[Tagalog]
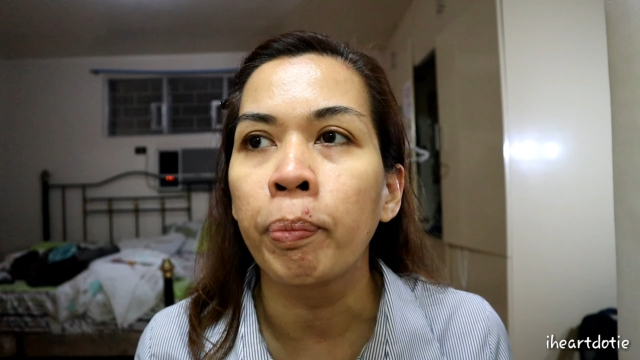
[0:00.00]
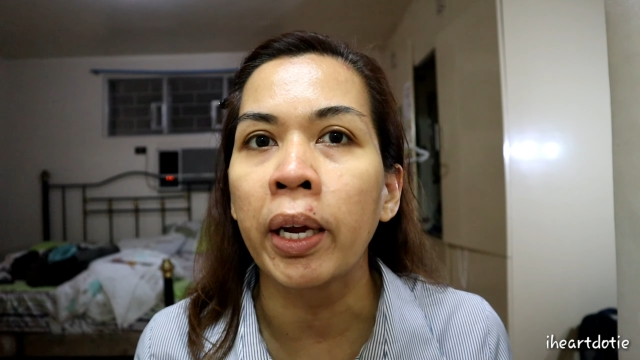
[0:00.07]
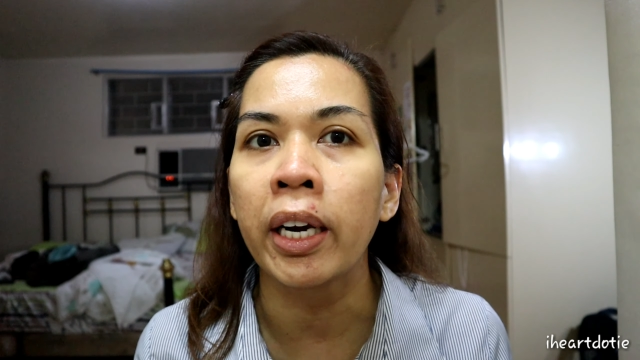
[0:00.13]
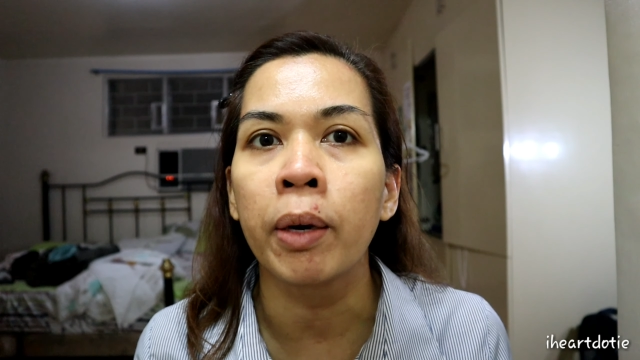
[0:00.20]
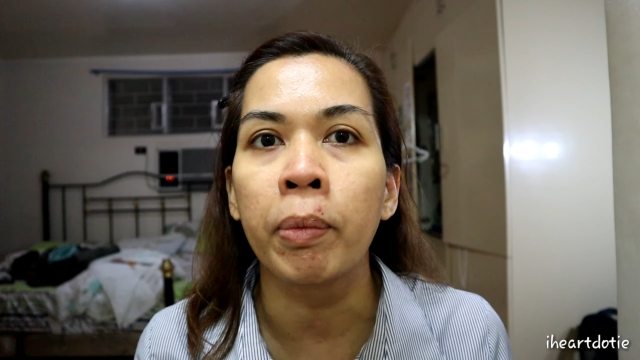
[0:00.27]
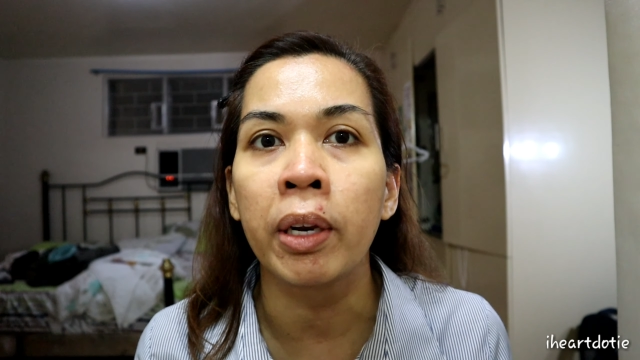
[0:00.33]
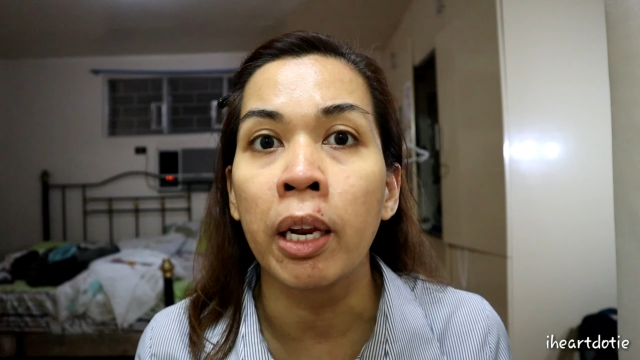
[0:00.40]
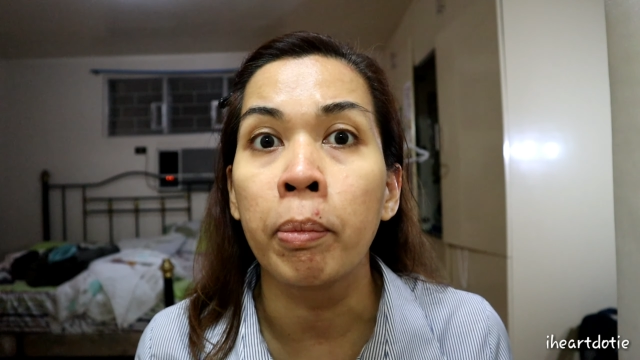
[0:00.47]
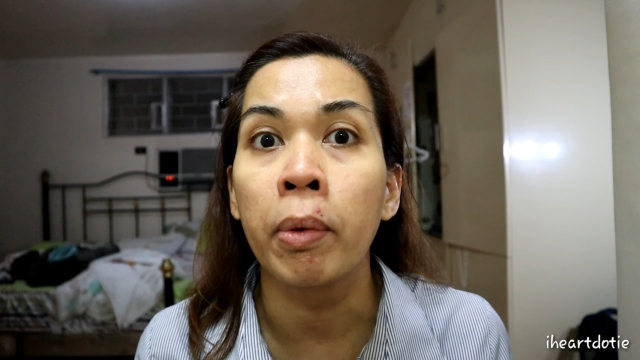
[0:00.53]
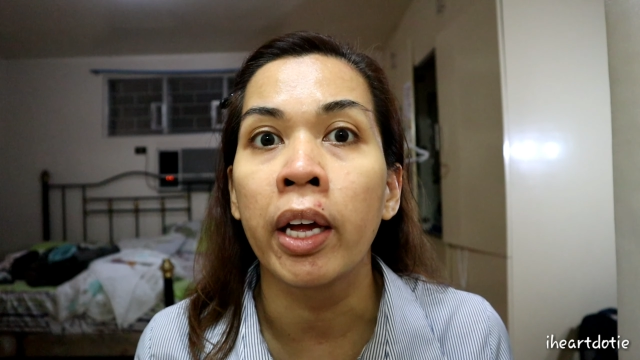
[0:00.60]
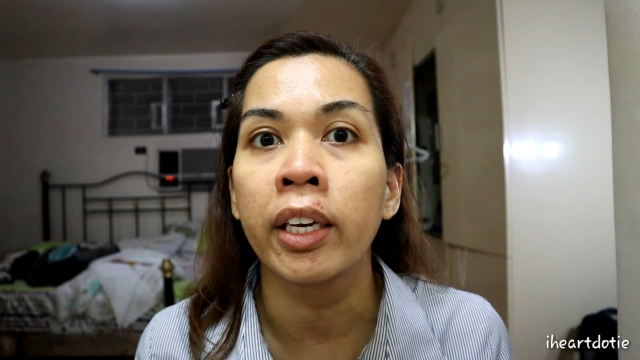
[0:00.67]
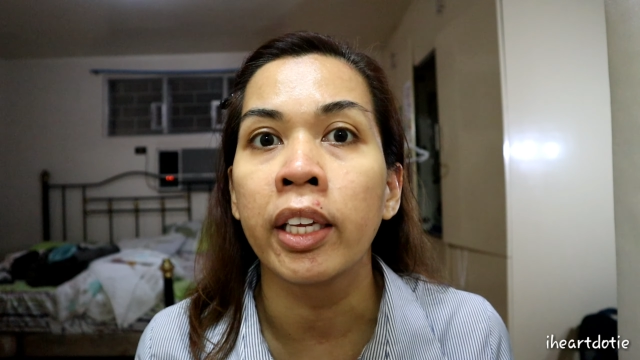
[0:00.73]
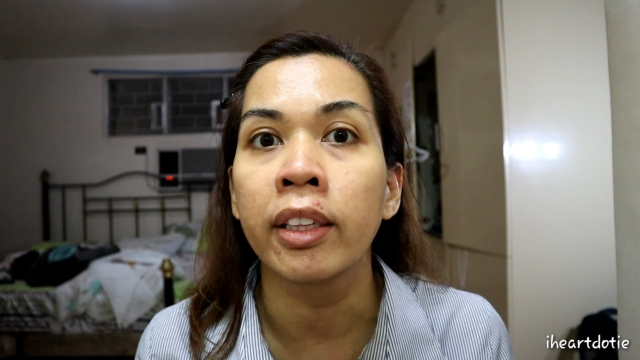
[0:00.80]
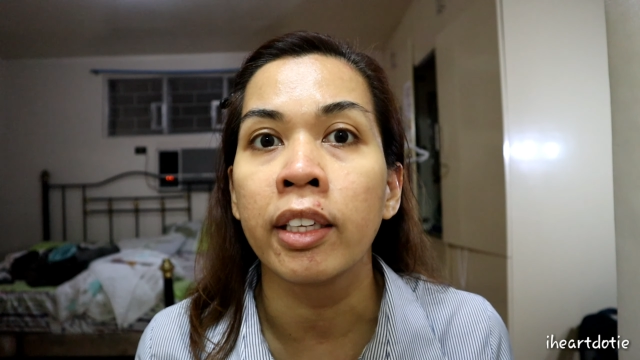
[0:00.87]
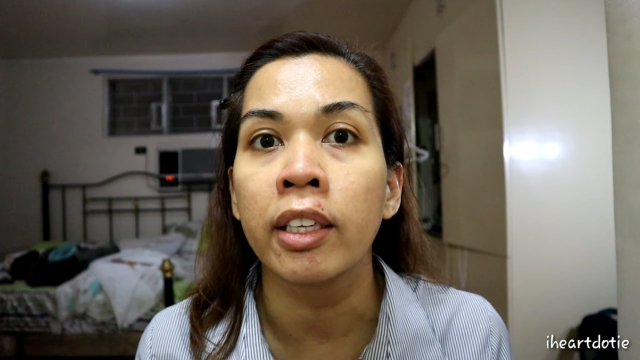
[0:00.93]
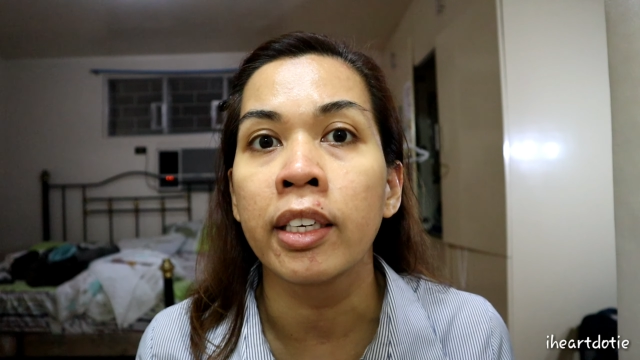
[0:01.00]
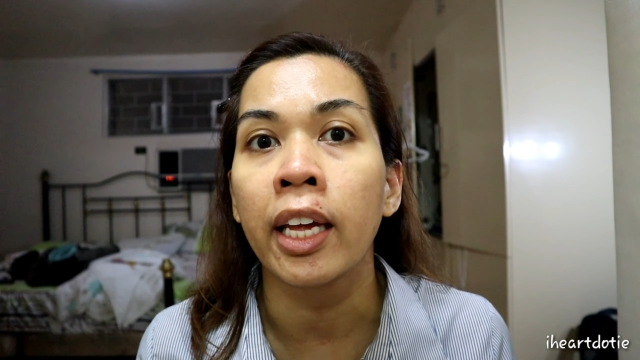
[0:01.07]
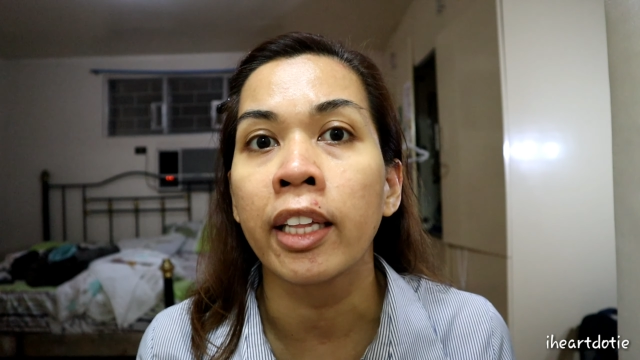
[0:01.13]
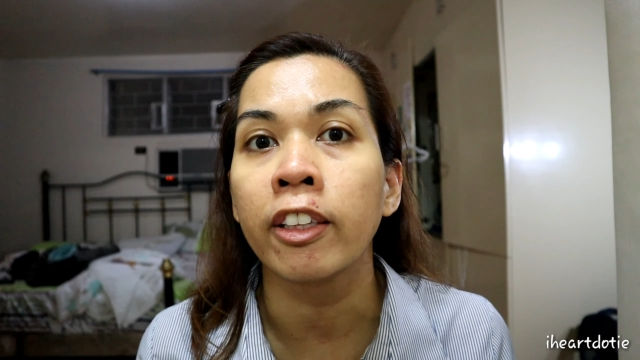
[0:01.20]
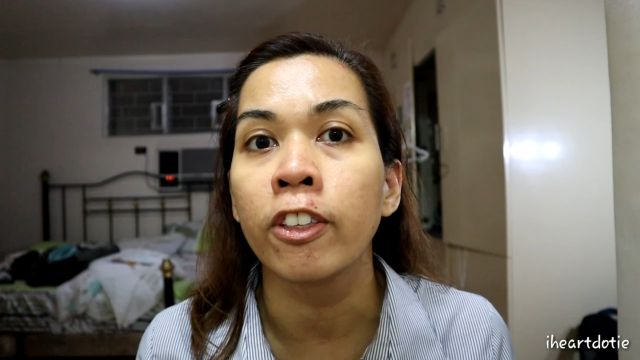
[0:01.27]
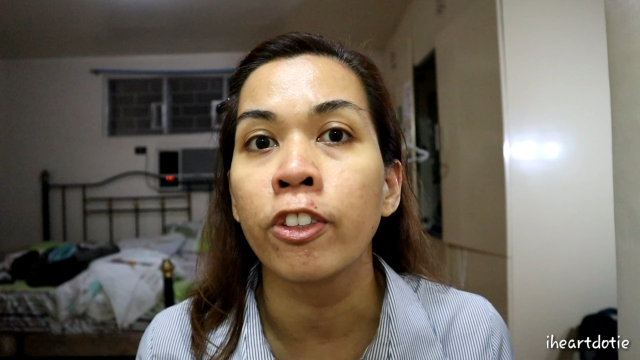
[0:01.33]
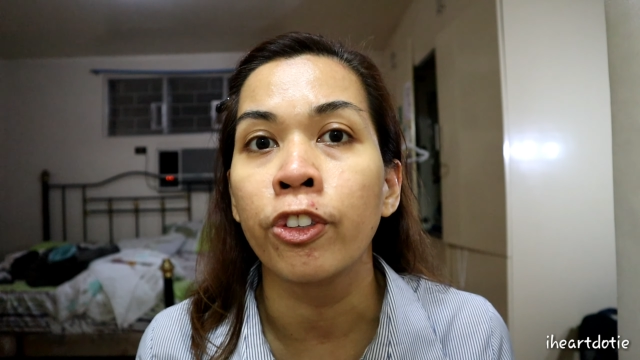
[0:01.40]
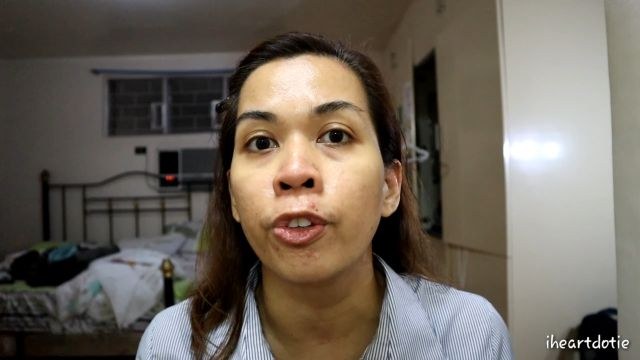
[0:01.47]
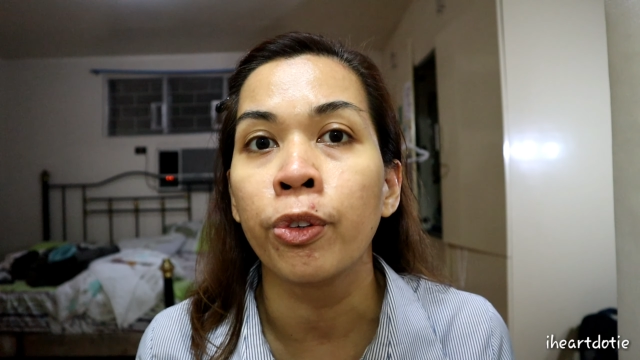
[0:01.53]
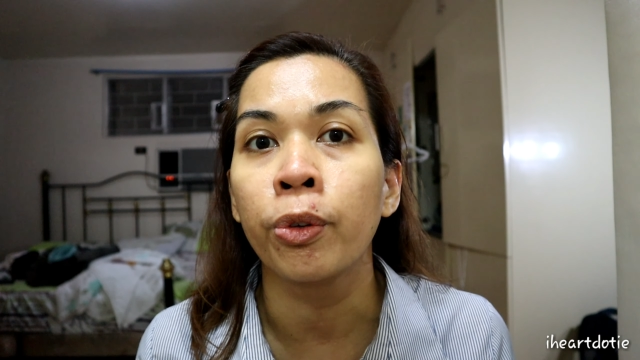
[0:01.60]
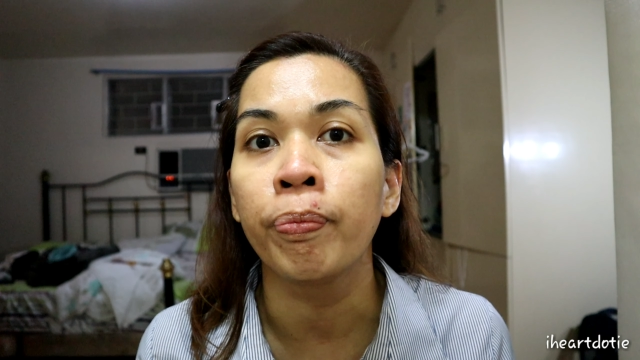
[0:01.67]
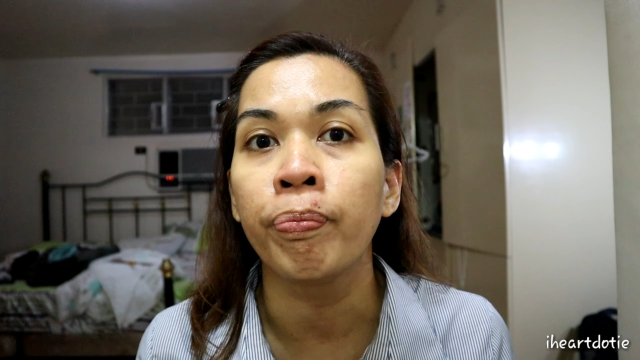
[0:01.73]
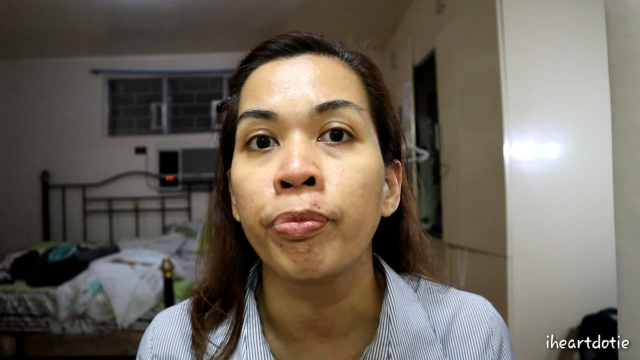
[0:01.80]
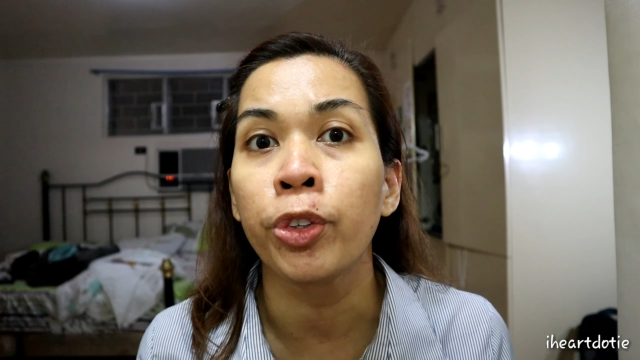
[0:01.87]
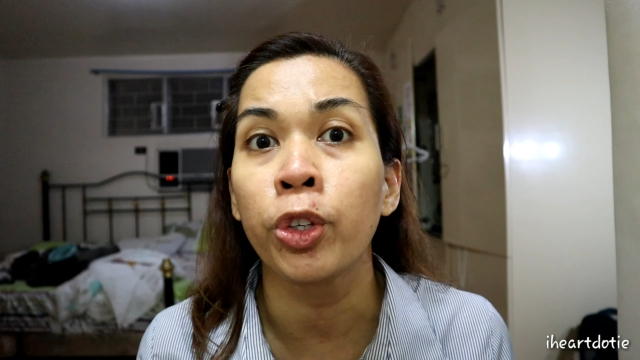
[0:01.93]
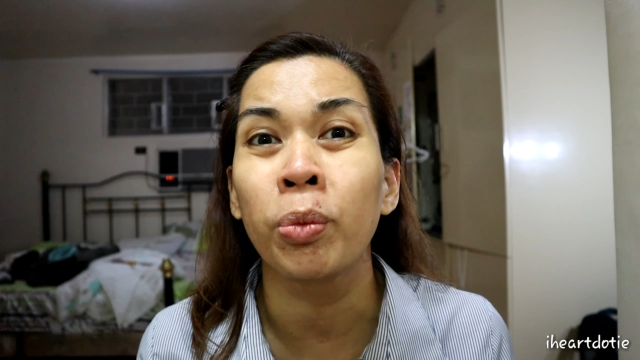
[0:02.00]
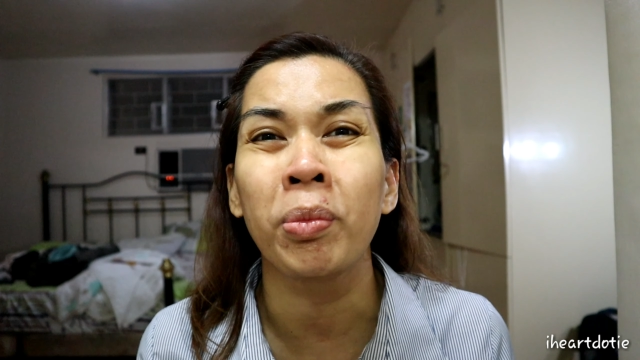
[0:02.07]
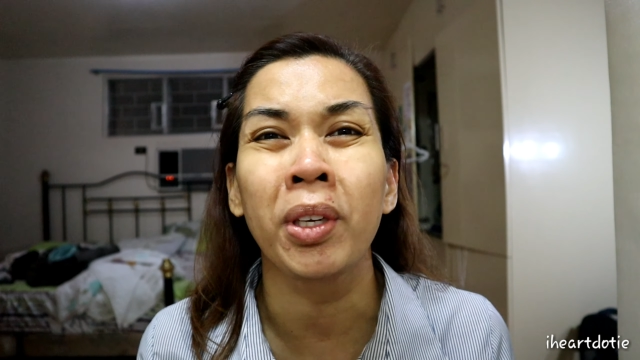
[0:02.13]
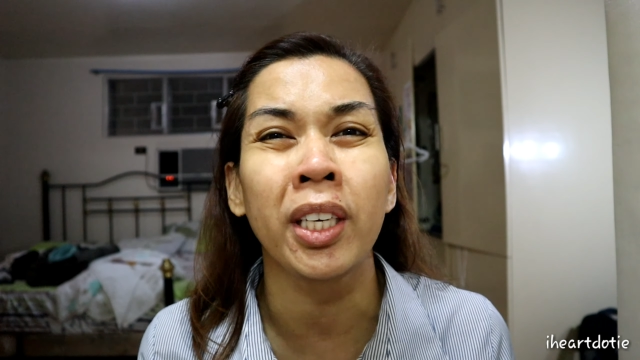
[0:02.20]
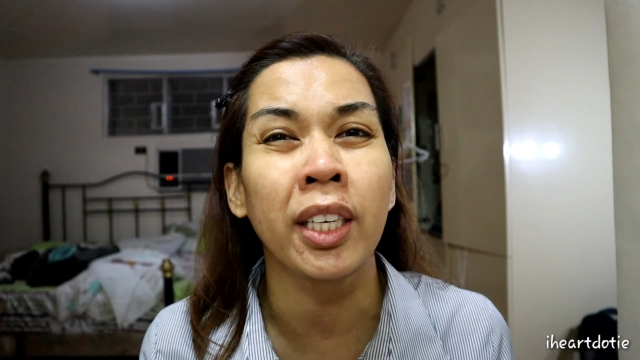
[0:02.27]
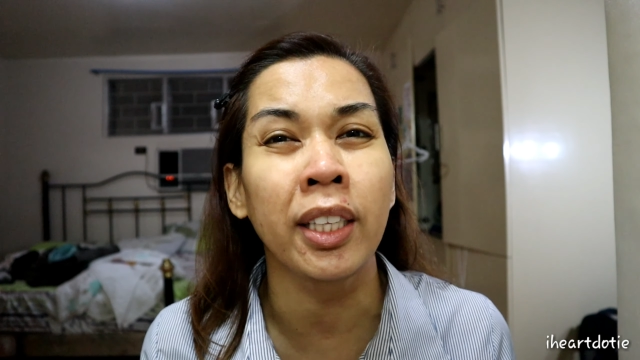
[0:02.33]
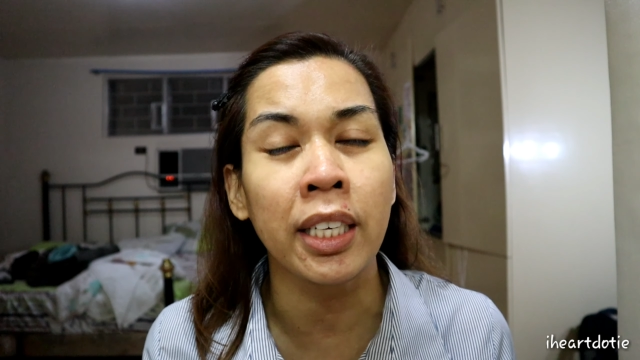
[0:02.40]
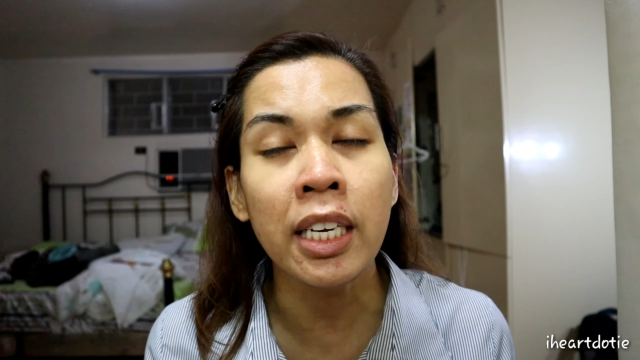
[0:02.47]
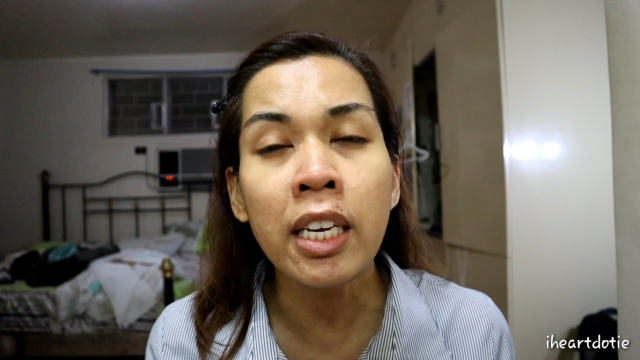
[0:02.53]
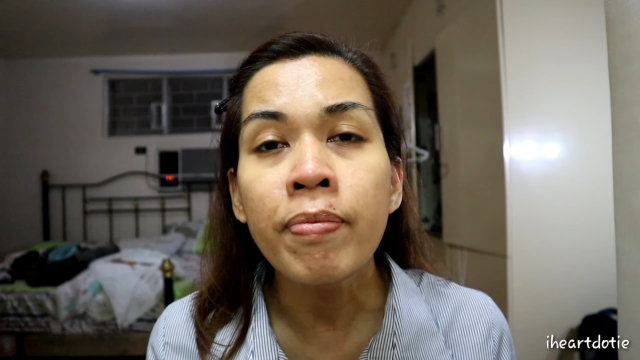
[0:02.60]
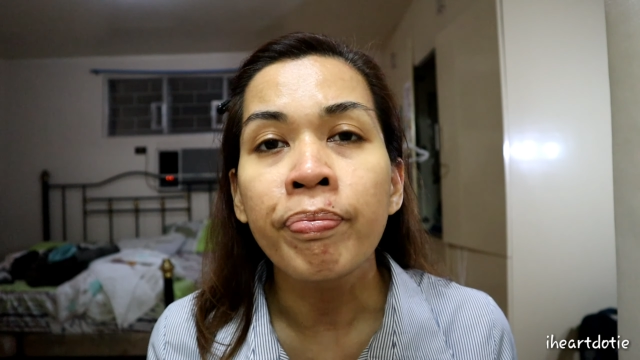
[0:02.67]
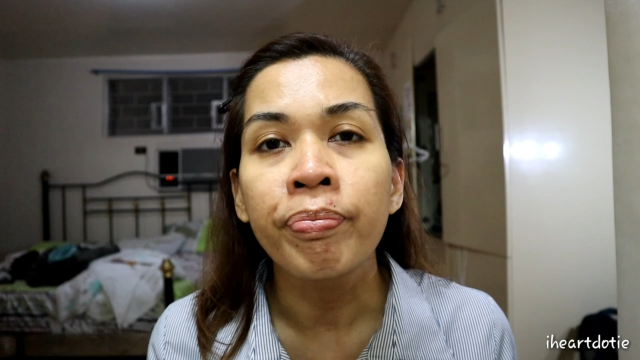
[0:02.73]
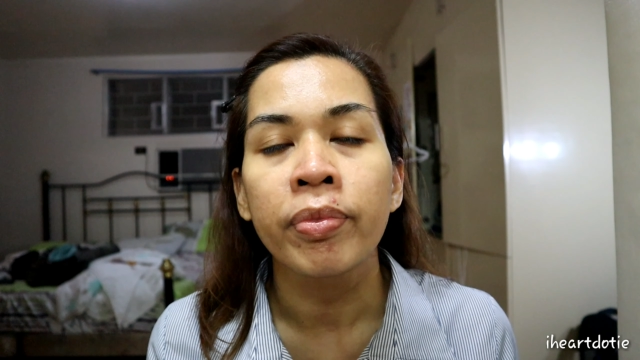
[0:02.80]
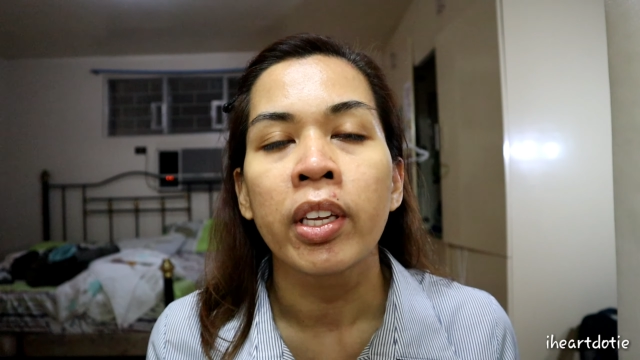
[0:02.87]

para malabanan din natin yung humidity.